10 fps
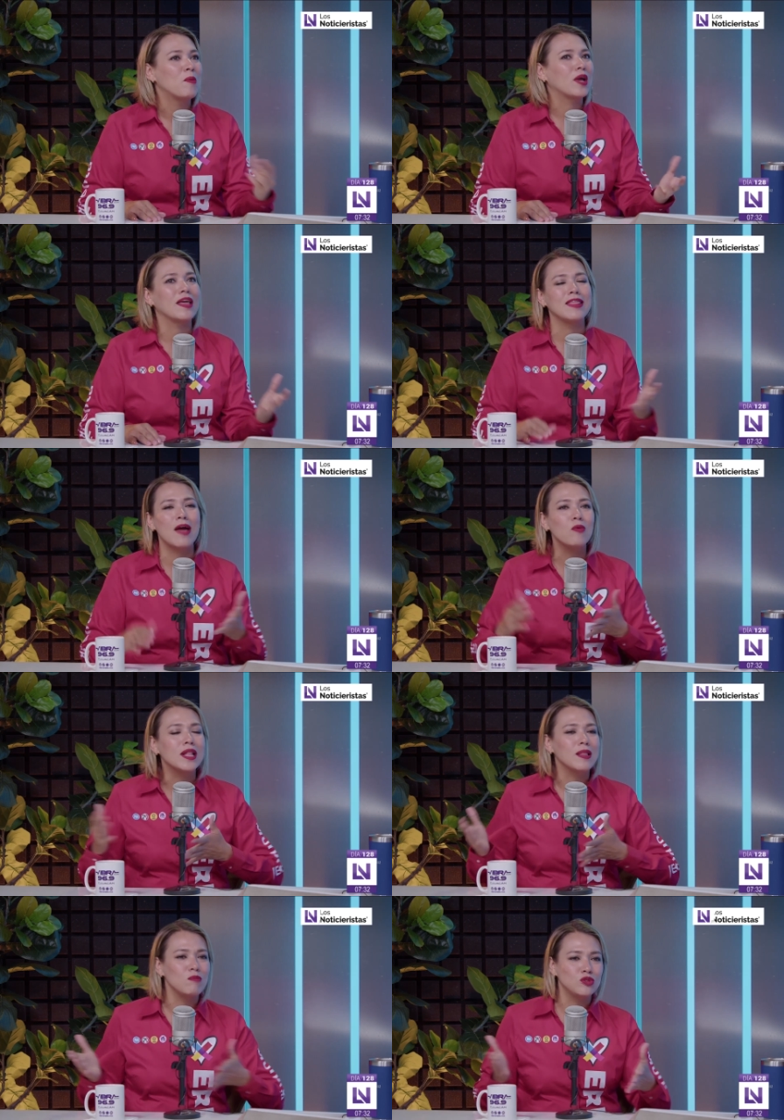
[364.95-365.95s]
porque ya
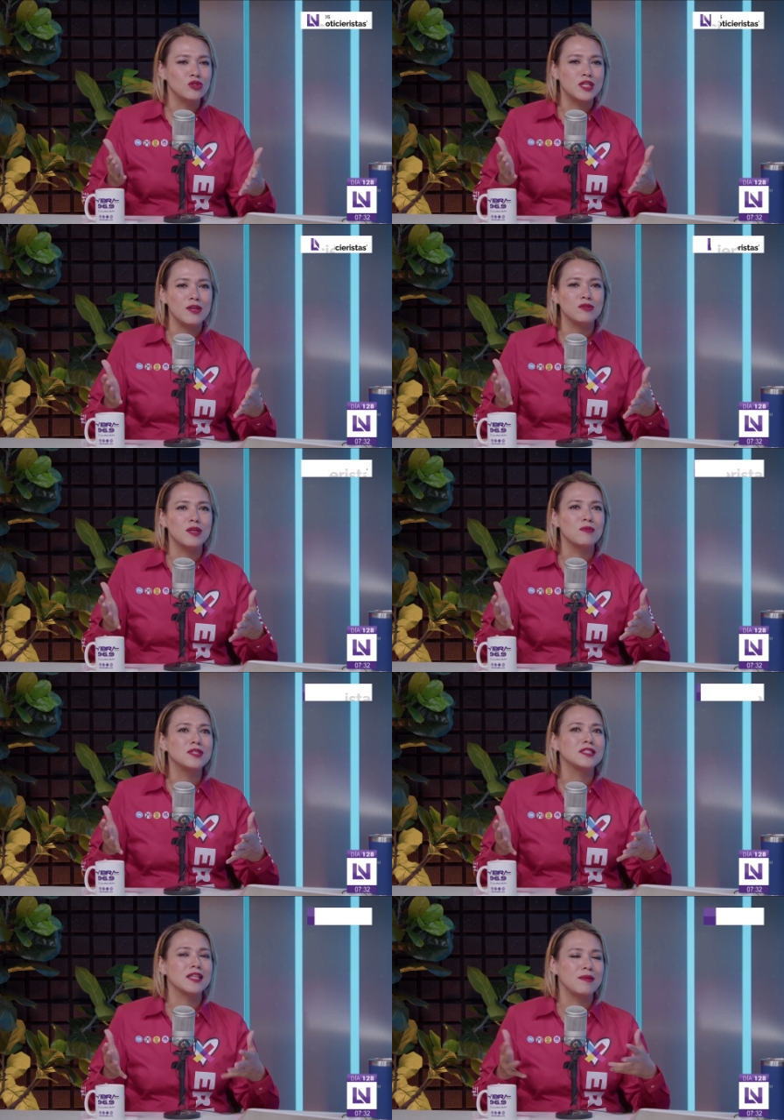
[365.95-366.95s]
durante muchos años
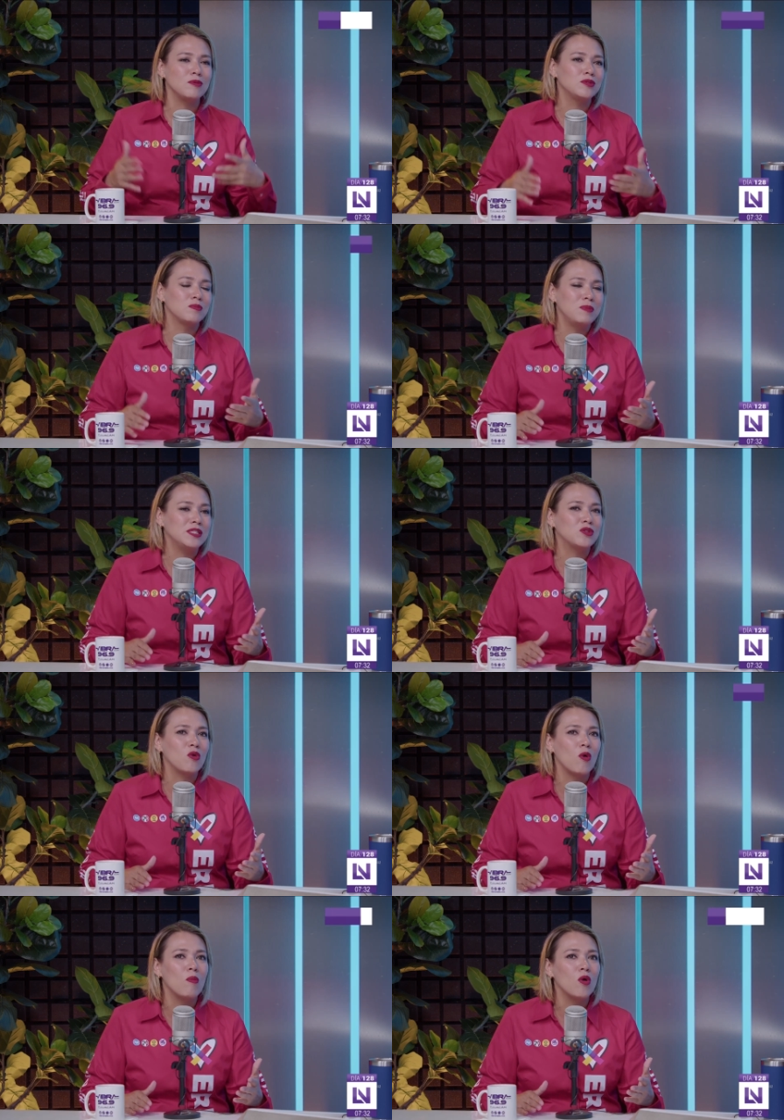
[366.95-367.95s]
hemos, hemos
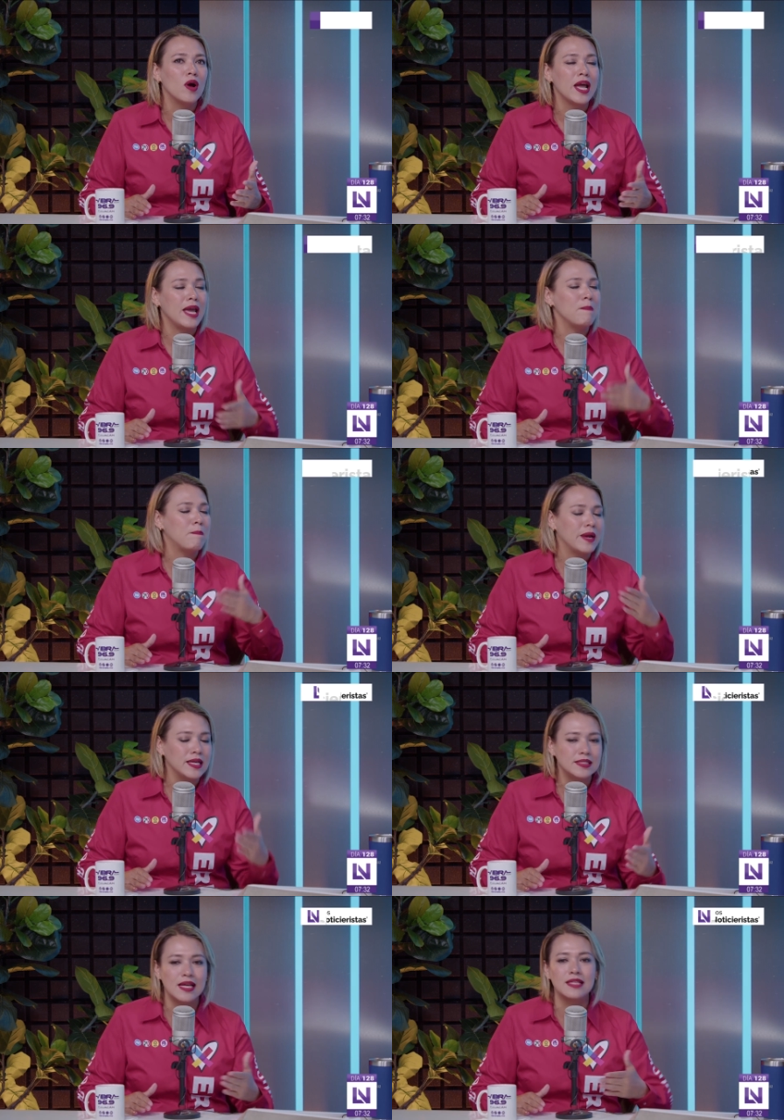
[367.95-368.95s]
visto cómo
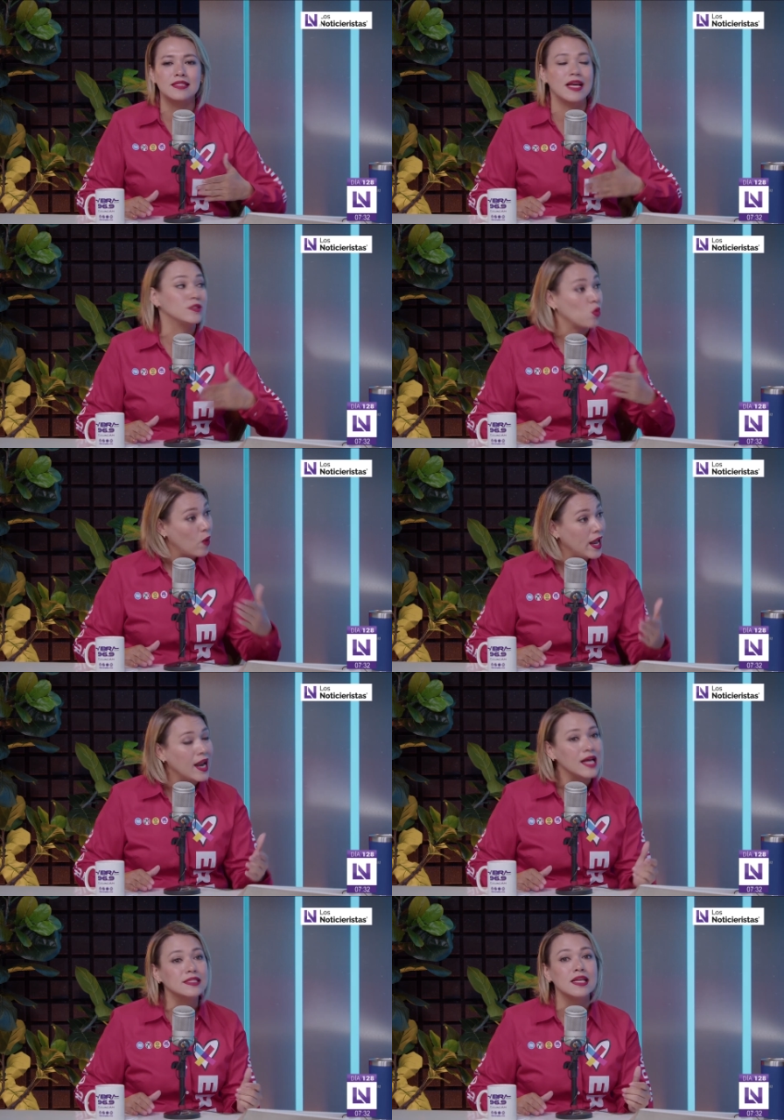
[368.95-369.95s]
empresas,
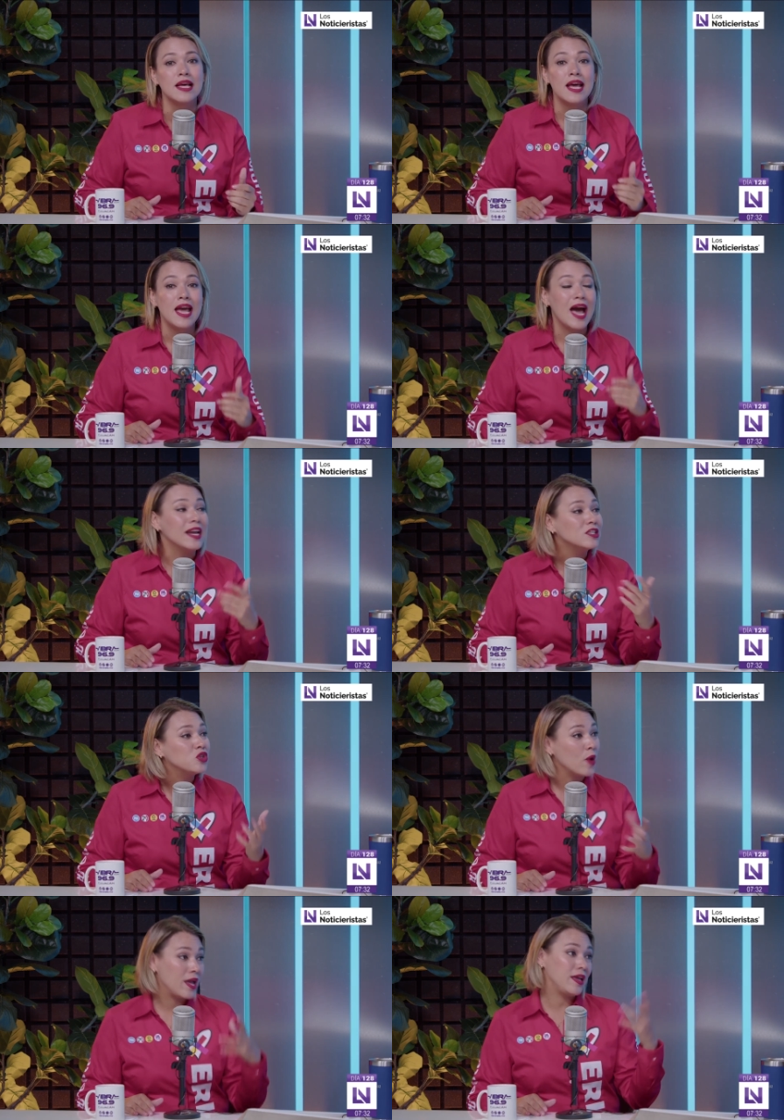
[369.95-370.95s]
escuelas han
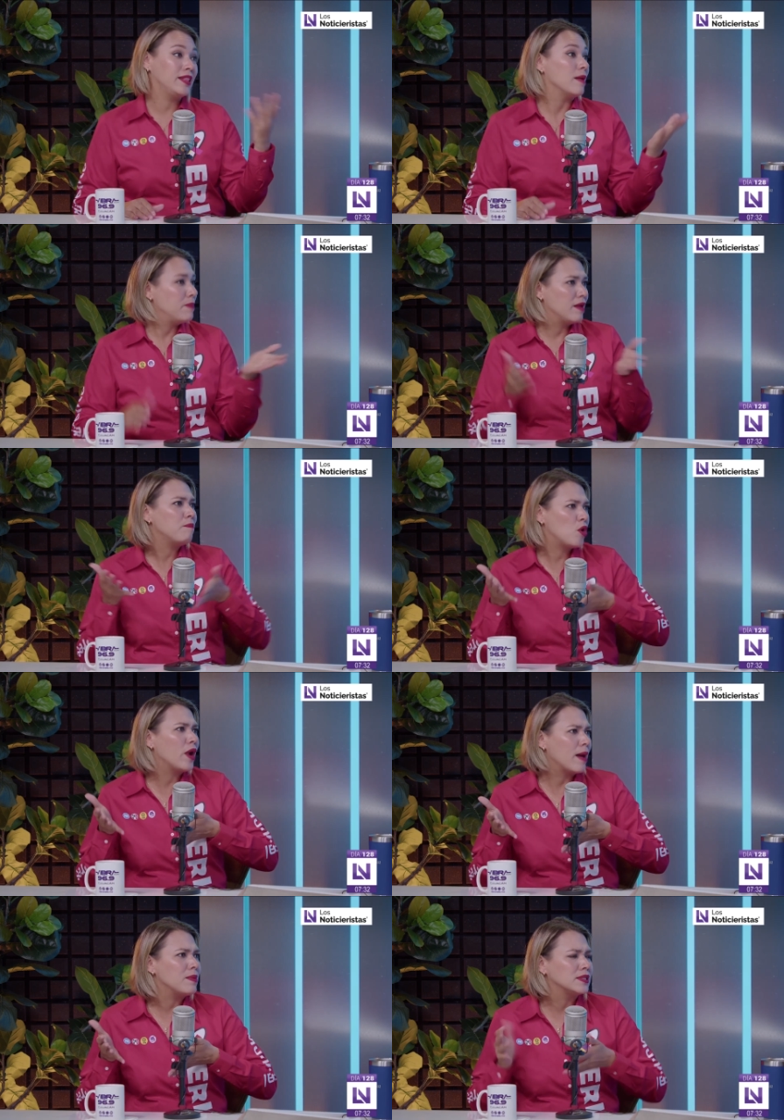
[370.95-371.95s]
hecho, eh, y también
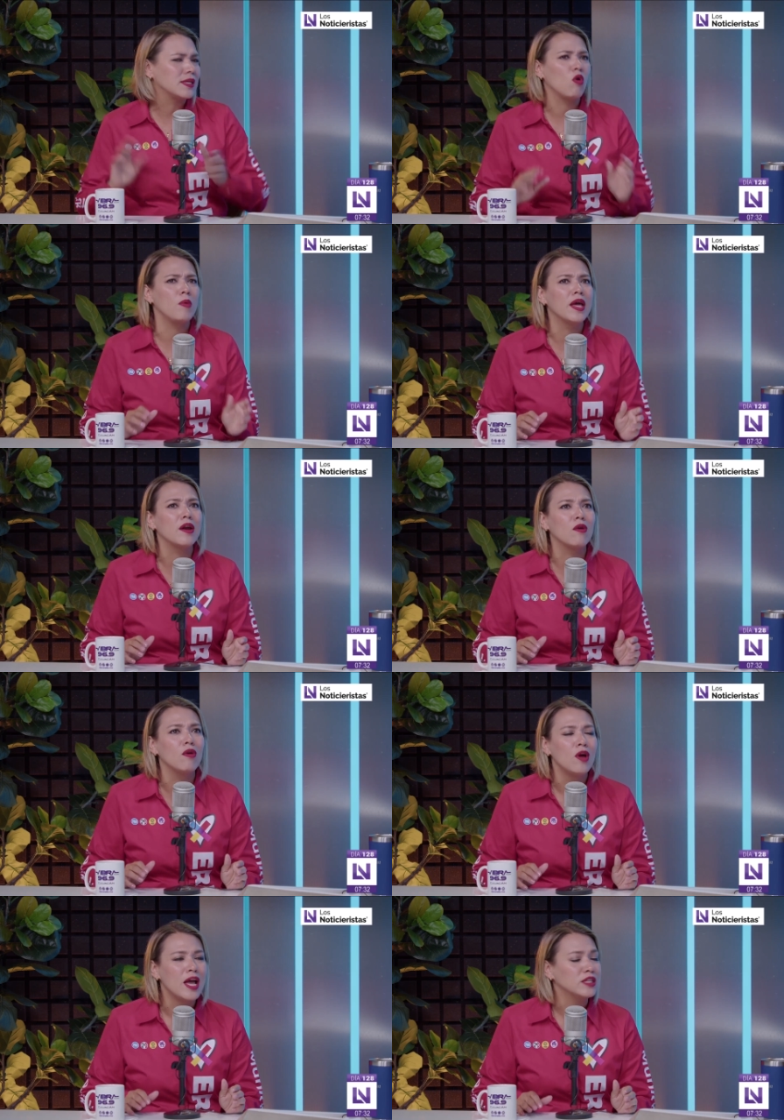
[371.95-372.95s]
programas de
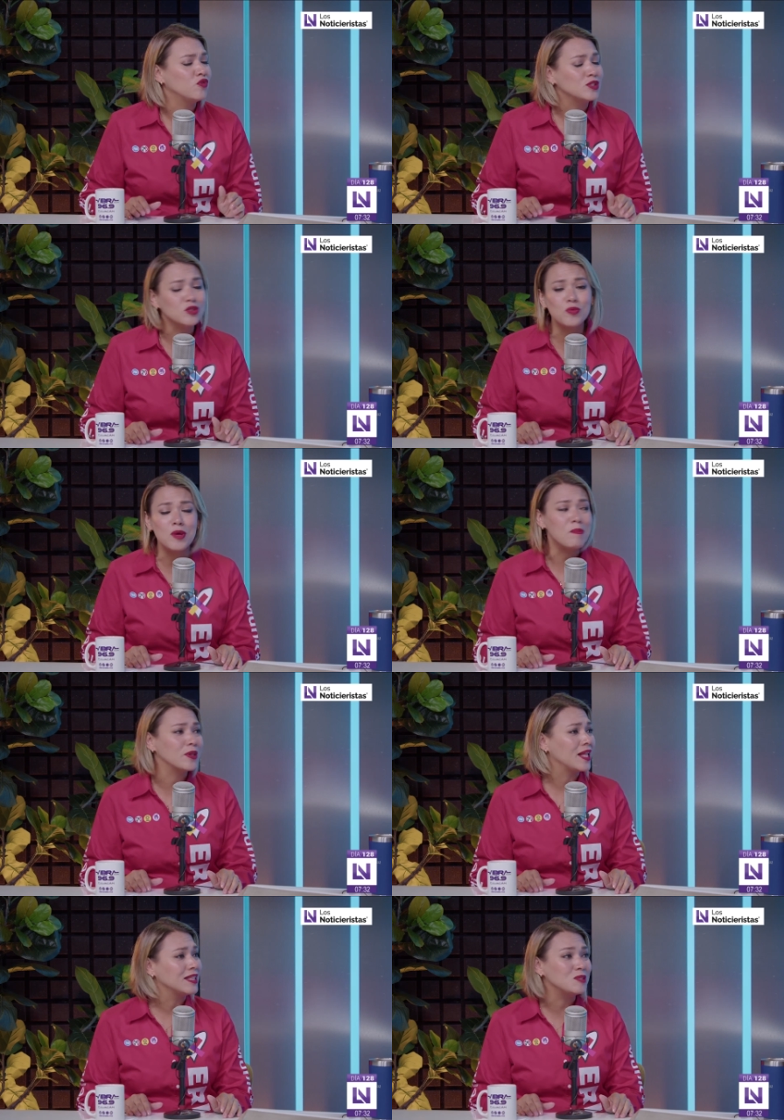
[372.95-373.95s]
gobierno, esfuerzos muy
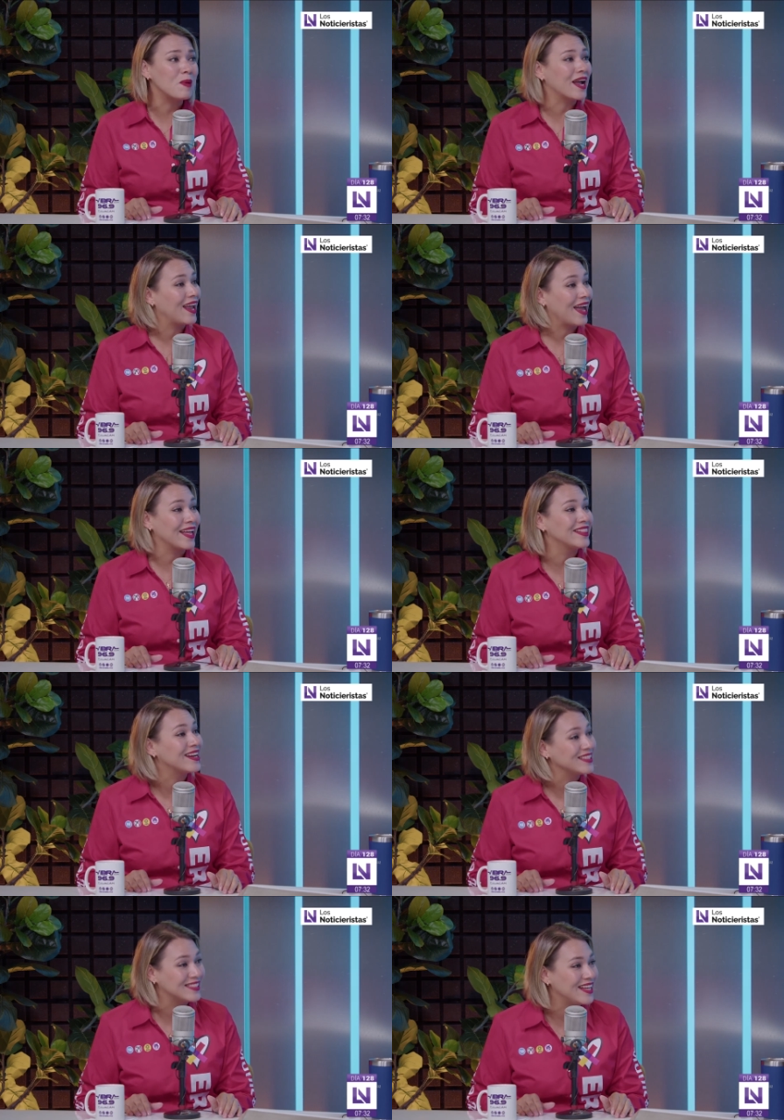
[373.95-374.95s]
importantes para que la
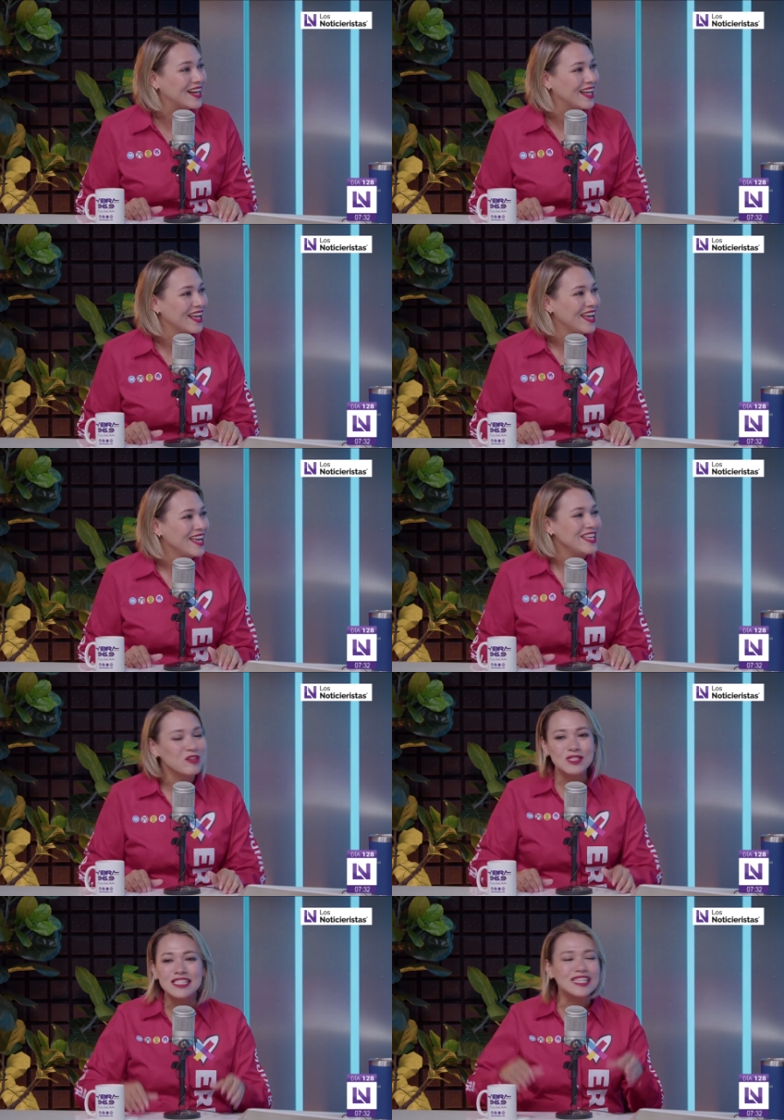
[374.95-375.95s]
gente recicle. Y
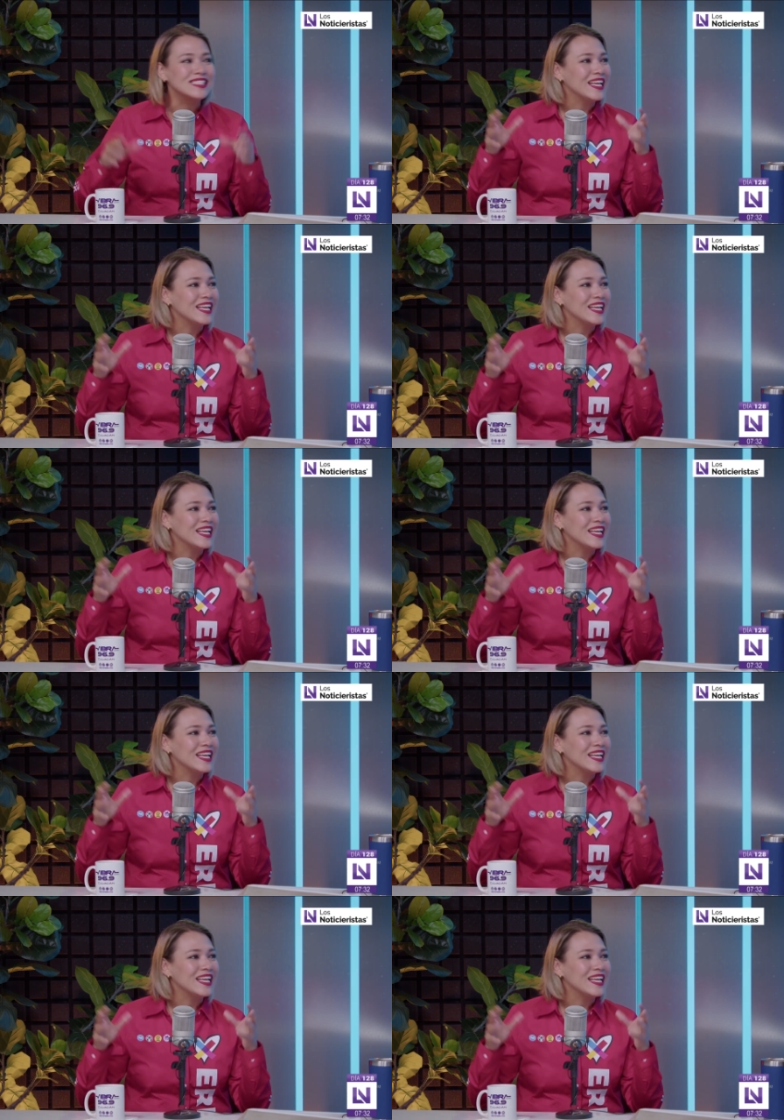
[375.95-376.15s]
entonces